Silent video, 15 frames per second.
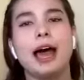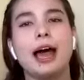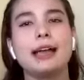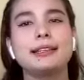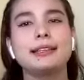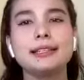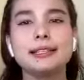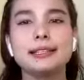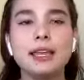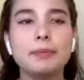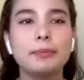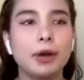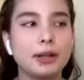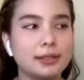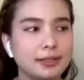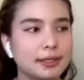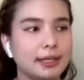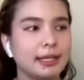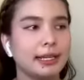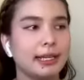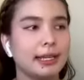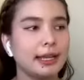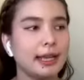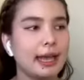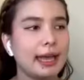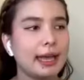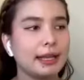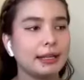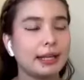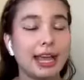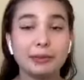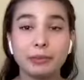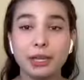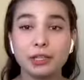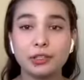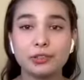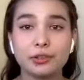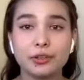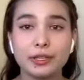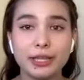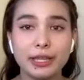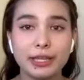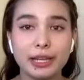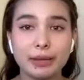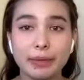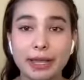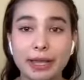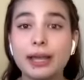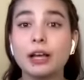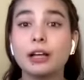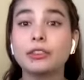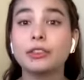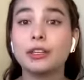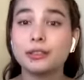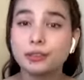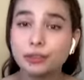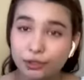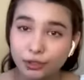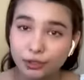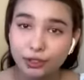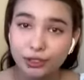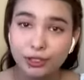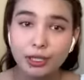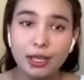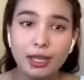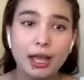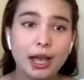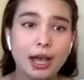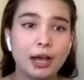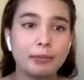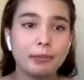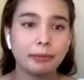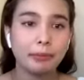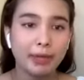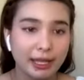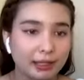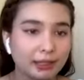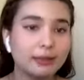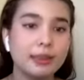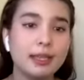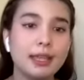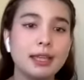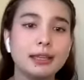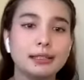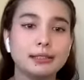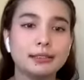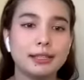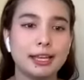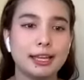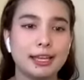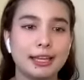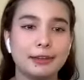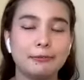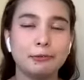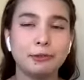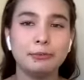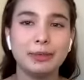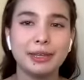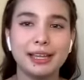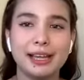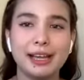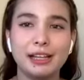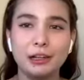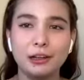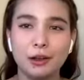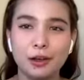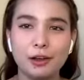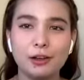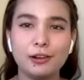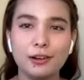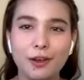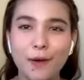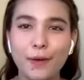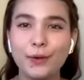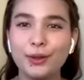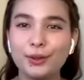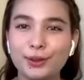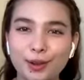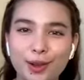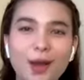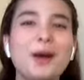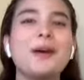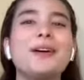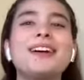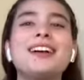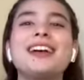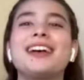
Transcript: I just keep on singing and I made sure then that my health is good. Um, I'm healthy kasi it will be a long, long, long